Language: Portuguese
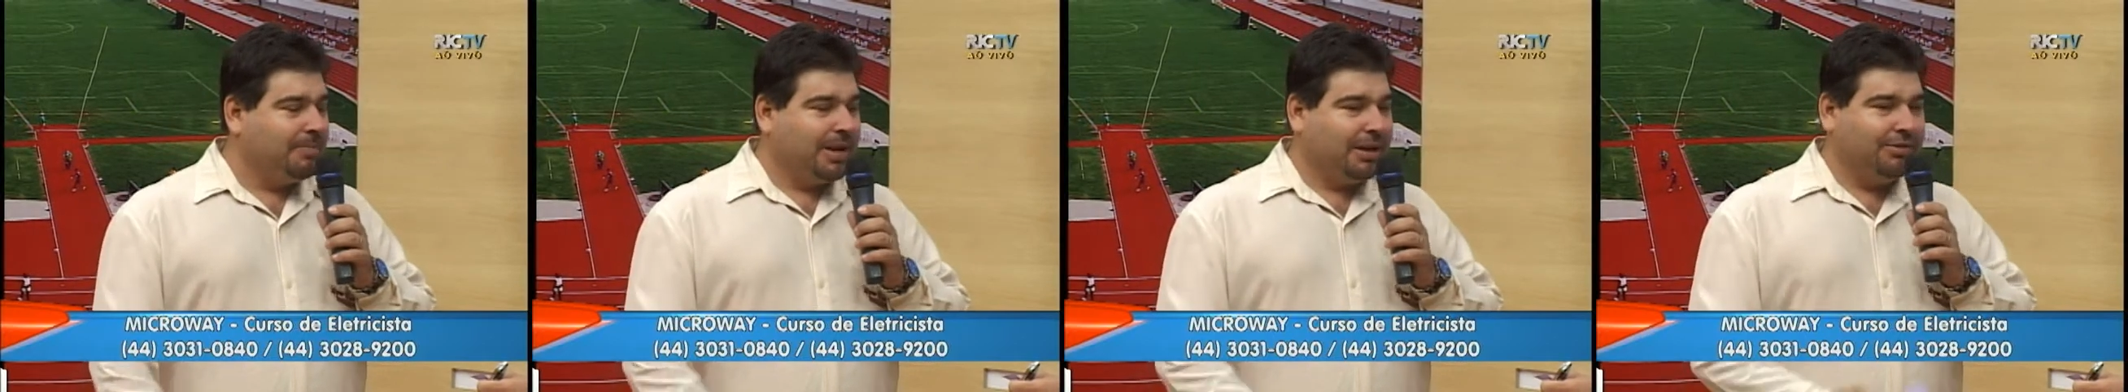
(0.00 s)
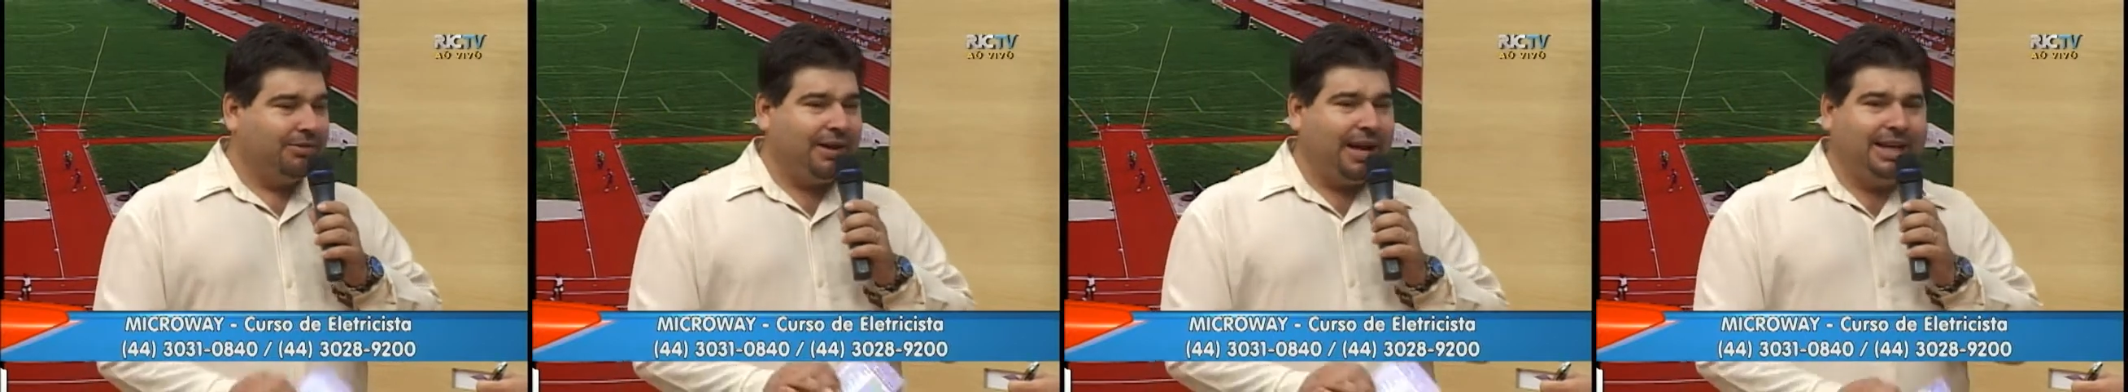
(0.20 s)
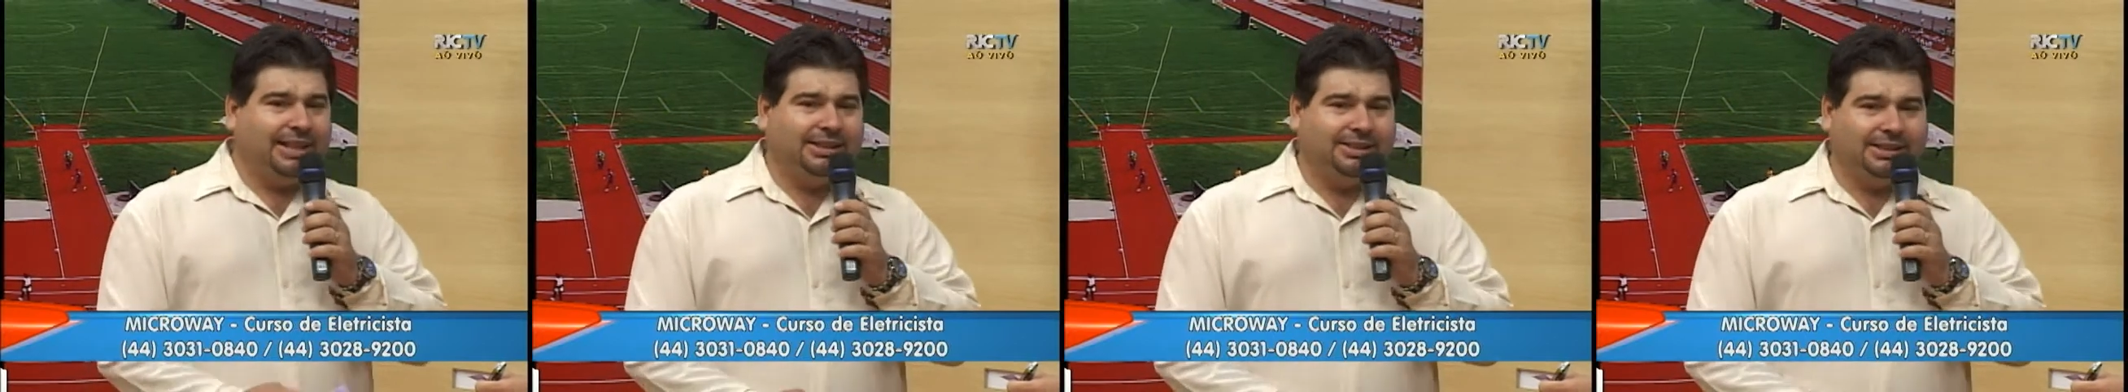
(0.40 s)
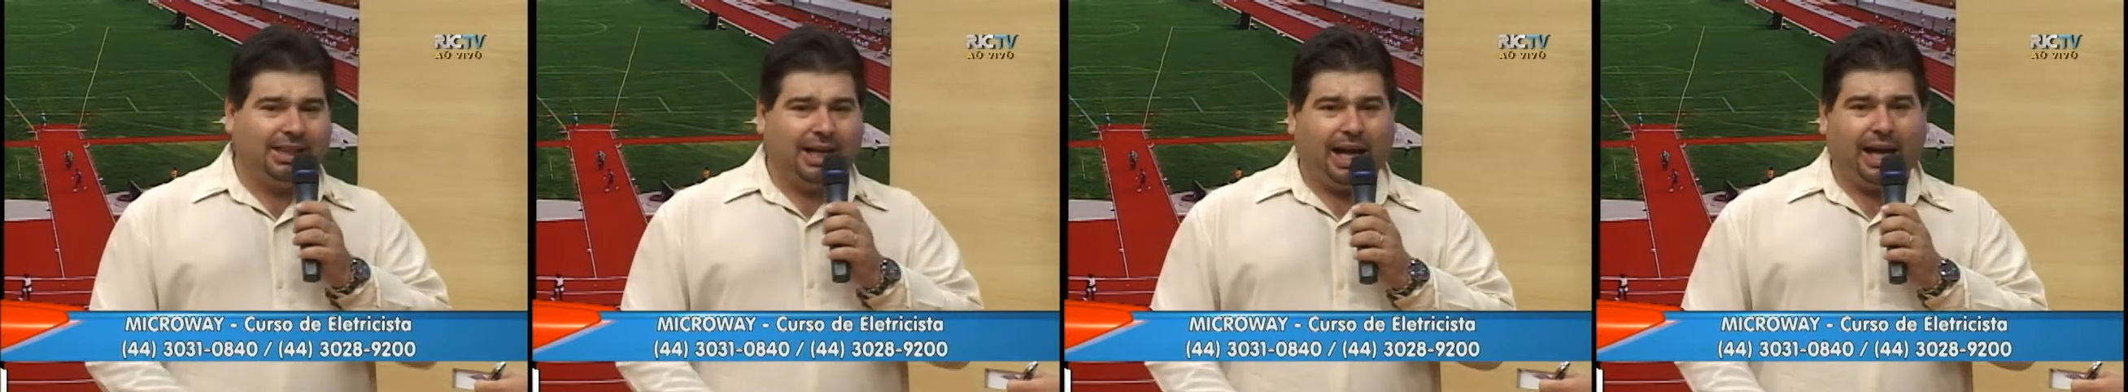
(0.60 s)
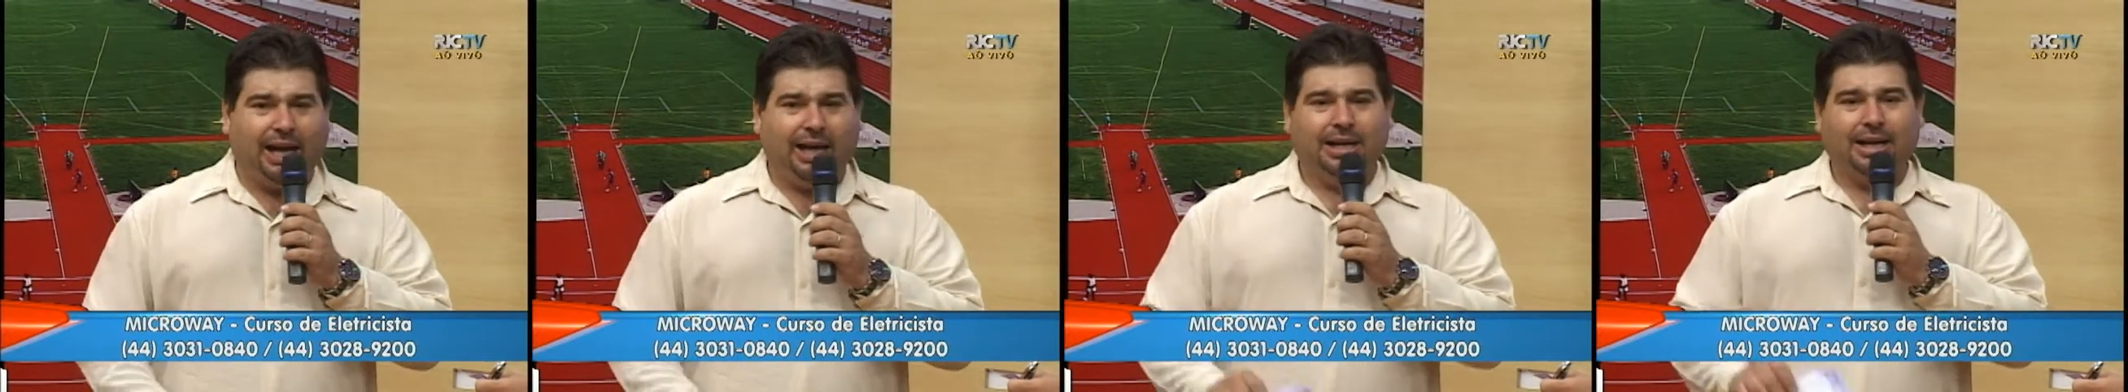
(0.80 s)
vai
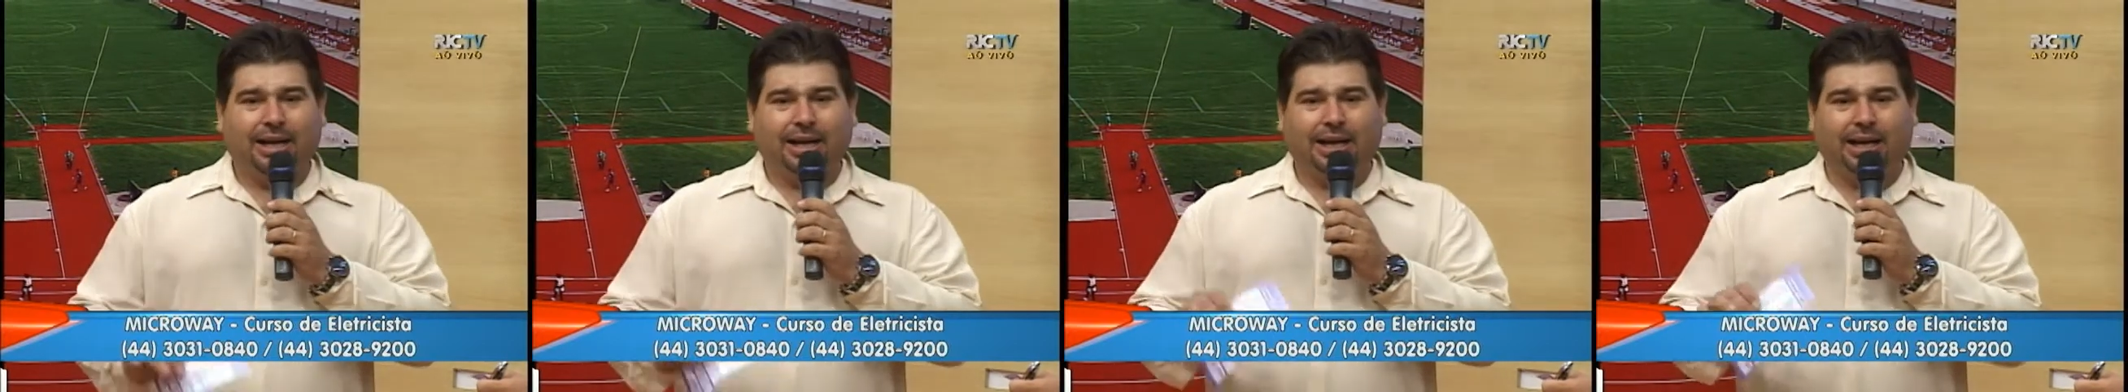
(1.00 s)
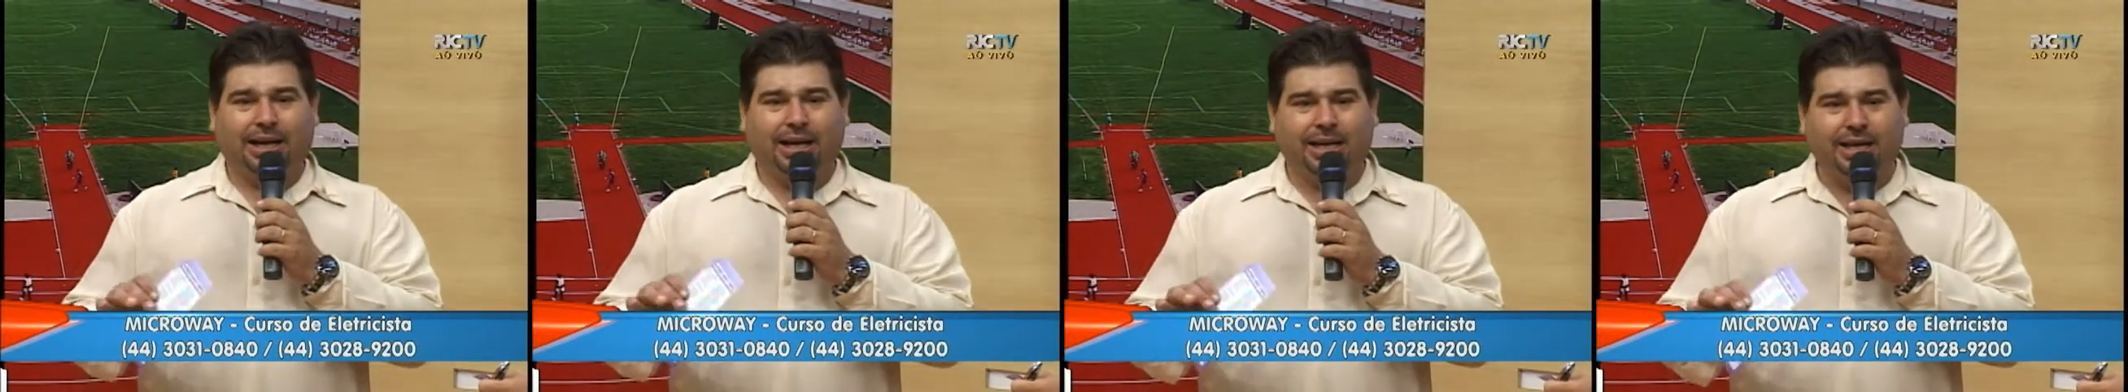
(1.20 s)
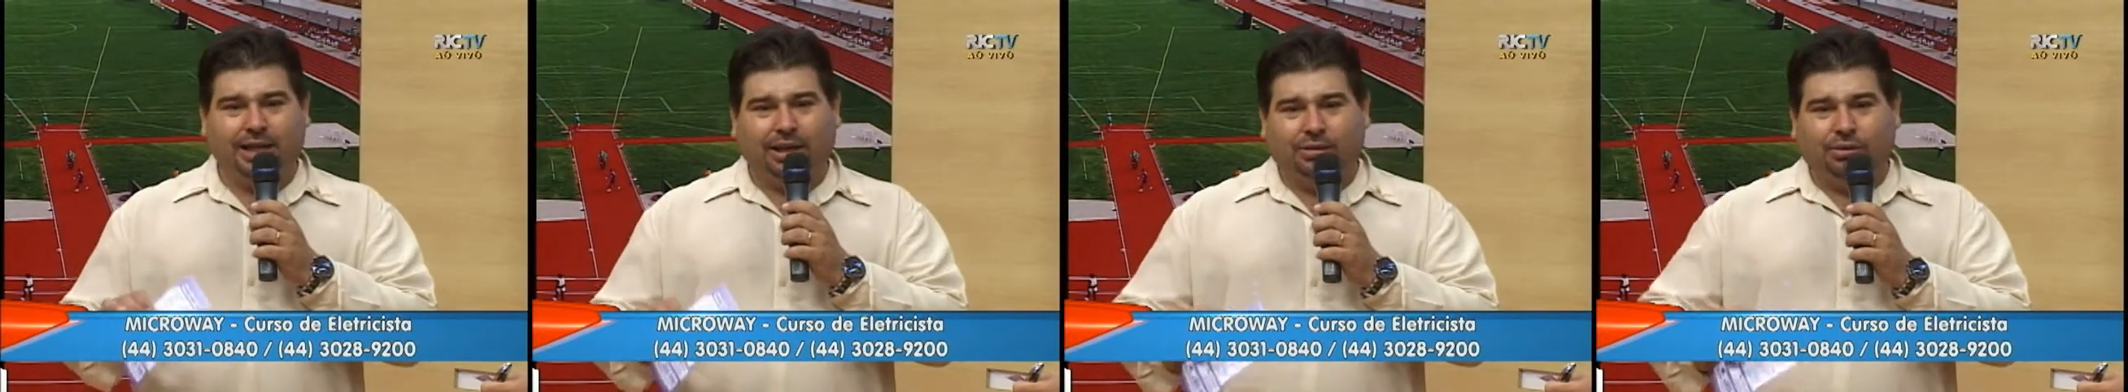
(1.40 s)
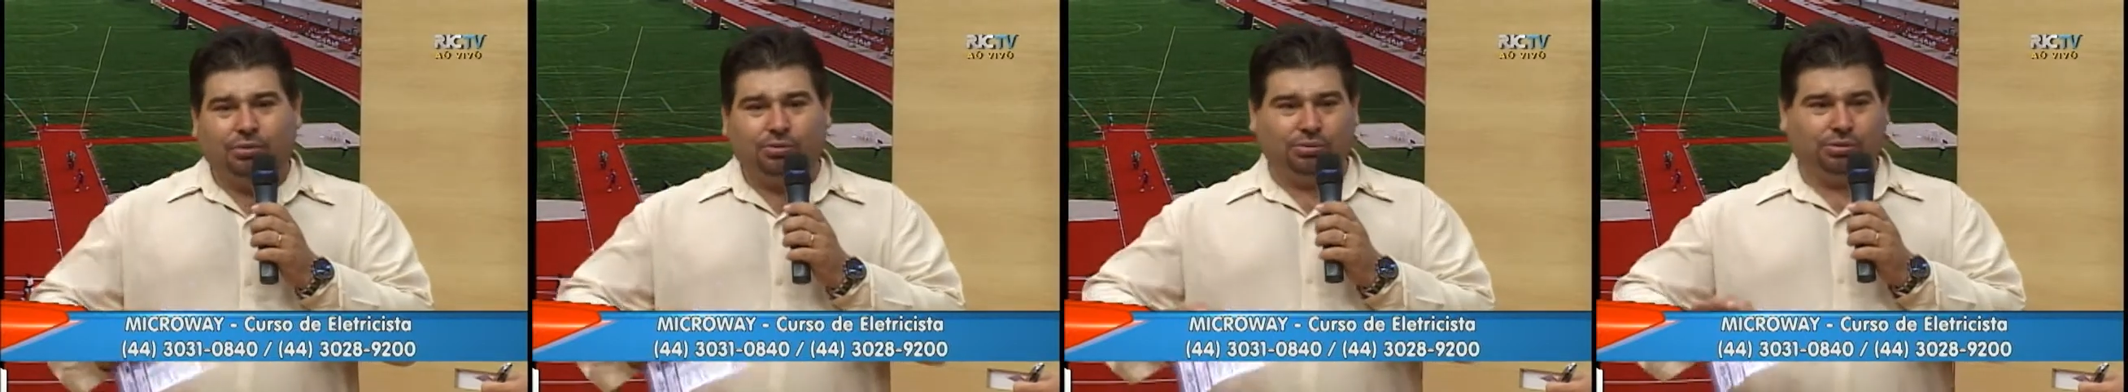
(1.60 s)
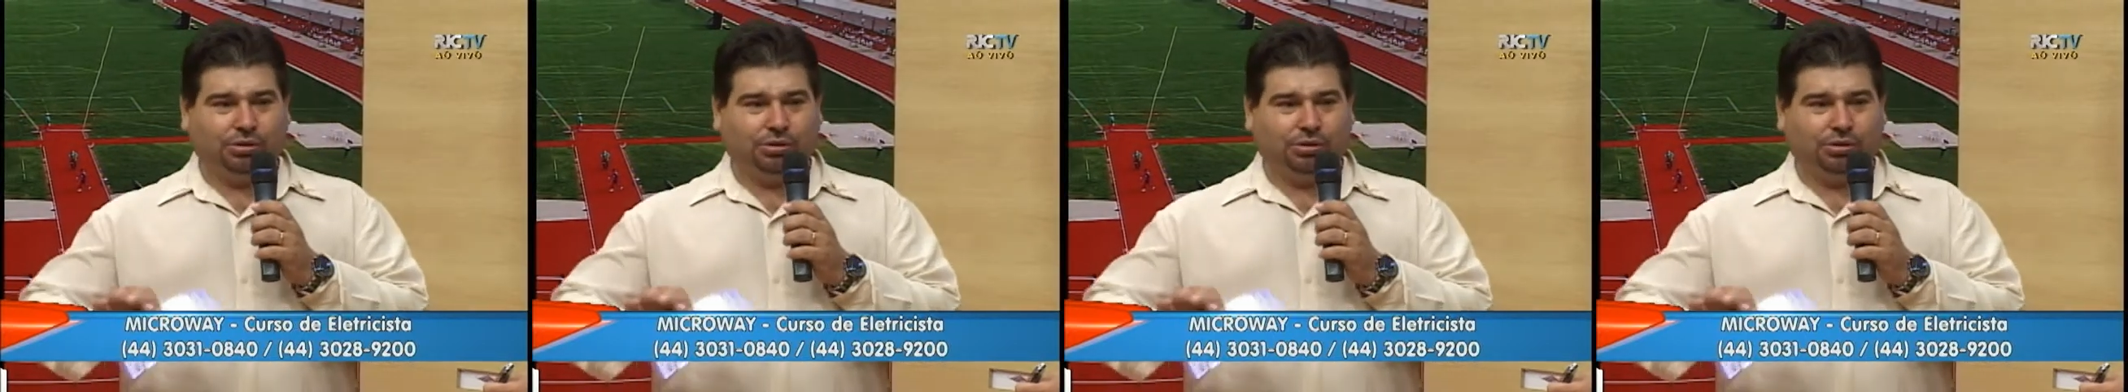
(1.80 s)
estar ganhando